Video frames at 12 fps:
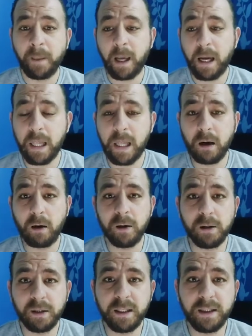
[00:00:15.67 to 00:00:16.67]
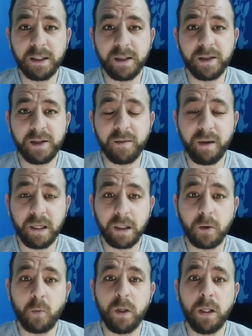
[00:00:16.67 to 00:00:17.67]
على قناة نادي الزمالك
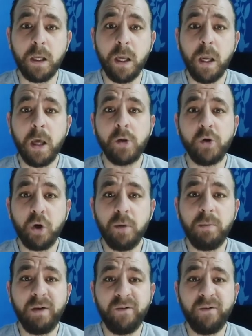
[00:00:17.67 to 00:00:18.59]
وظلم